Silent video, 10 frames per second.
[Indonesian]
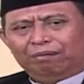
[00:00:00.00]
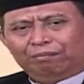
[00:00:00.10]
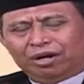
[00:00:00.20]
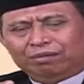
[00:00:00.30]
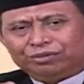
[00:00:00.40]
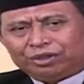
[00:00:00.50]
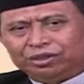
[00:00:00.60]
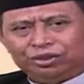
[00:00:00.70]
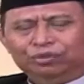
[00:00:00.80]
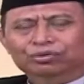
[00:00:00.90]
belum
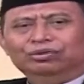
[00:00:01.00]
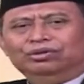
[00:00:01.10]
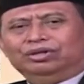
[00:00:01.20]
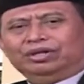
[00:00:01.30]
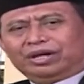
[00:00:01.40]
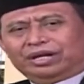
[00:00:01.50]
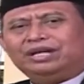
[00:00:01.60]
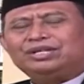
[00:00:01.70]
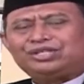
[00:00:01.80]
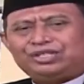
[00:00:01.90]
tentu
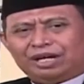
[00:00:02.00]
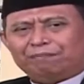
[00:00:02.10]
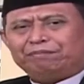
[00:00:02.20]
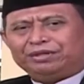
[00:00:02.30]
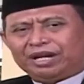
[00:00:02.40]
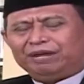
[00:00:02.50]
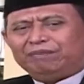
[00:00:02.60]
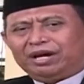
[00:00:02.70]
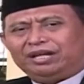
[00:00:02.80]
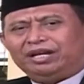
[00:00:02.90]
dia siap
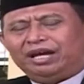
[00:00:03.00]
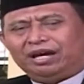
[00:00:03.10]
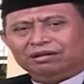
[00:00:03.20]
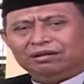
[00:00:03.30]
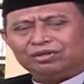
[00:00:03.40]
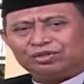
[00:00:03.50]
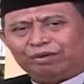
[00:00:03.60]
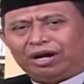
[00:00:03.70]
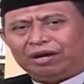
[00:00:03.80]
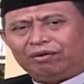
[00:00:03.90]
menerima hidayah Allah
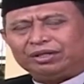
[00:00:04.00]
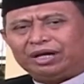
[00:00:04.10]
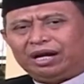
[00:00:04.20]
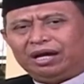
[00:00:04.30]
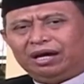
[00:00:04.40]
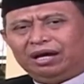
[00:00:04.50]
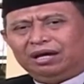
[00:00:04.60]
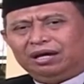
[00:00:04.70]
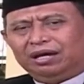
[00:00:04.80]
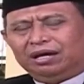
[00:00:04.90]
Subhanahu wa taala.
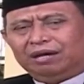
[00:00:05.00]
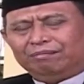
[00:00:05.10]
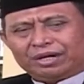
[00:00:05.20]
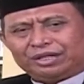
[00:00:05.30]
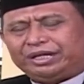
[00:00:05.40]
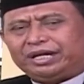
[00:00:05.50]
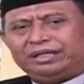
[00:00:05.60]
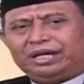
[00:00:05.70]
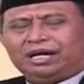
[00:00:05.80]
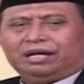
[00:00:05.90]
Maka saya
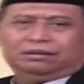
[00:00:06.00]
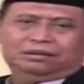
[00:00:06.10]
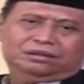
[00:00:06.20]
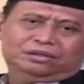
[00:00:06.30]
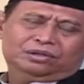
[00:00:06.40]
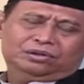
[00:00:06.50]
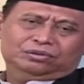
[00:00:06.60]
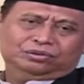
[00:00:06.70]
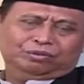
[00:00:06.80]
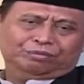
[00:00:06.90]
katakan
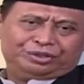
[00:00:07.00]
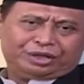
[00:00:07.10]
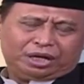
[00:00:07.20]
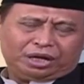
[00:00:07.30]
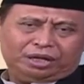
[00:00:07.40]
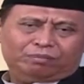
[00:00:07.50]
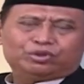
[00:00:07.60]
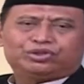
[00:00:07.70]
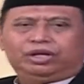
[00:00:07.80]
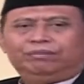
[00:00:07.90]
untuk menjadi
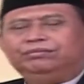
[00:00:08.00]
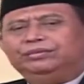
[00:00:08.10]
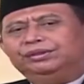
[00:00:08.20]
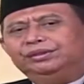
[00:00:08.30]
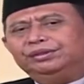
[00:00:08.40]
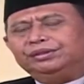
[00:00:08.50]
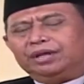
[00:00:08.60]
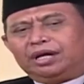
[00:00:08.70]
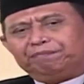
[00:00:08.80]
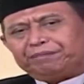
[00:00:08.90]
muslim
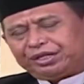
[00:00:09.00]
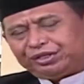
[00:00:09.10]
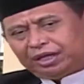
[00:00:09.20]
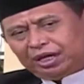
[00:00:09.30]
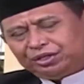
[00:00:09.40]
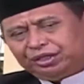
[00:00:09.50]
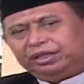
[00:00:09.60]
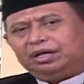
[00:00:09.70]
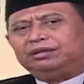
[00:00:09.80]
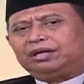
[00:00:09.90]
dengan
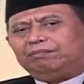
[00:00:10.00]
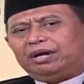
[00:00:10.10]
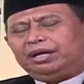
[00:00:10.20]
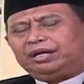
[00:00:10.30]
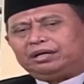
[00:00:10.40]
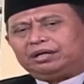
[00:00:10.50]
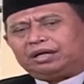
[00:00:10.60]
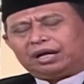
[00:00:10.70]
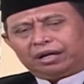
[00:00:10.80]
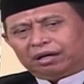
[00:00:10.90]
prestasi yang terbaik
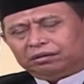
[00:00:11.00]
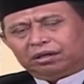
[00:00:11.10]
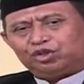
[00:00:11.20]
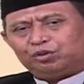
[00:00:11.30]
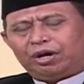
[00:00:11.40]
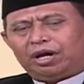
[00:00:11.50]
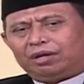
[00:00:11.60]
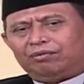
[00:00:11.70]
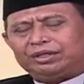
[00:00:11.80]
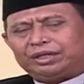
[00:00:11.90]
karena Allah
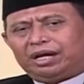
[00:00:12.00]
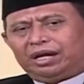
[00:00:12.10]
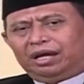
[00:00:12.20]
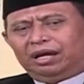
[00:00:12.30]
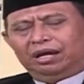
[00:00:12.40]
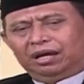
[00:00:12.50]
Subhanahu wa taala